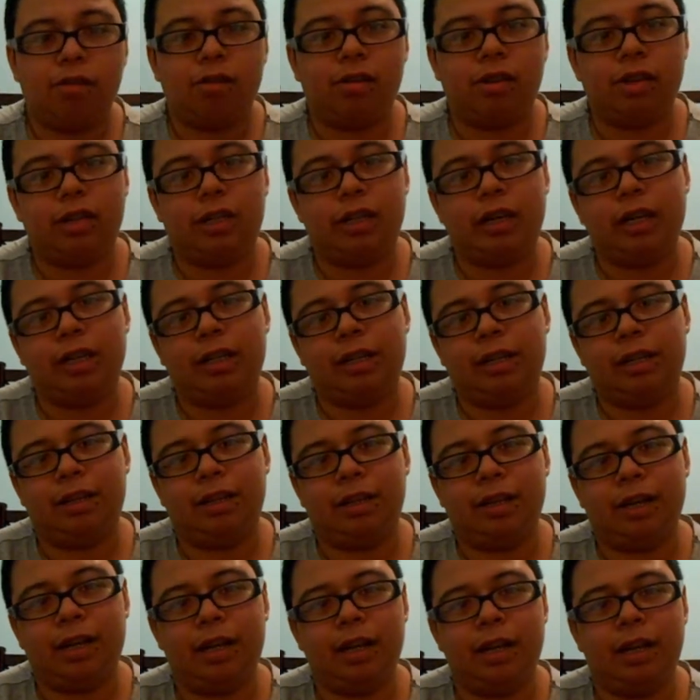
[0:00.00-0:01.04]
se trata
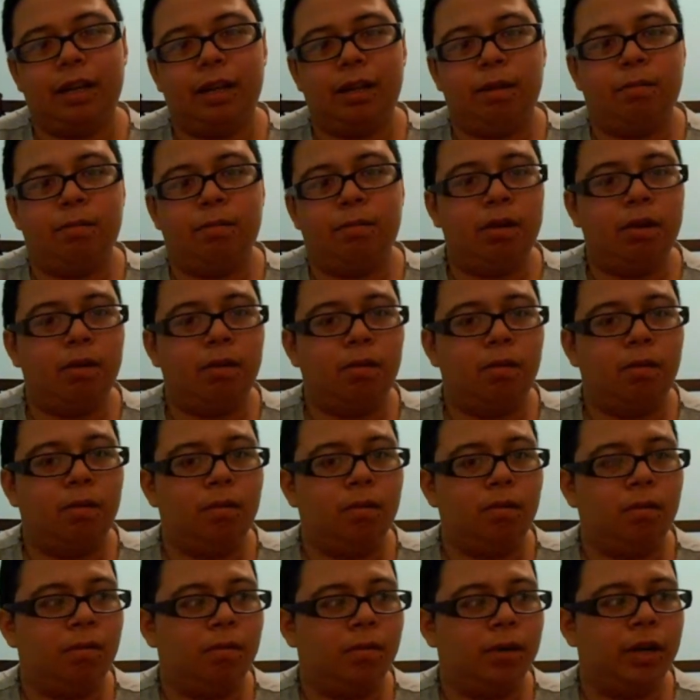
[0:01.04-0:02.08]
acerca de,
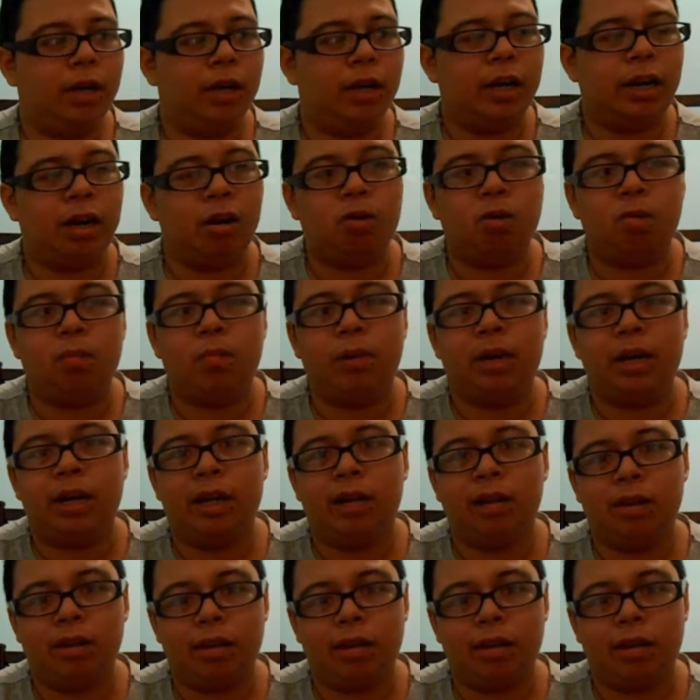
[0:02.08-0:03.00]
bueno, eh, algo más,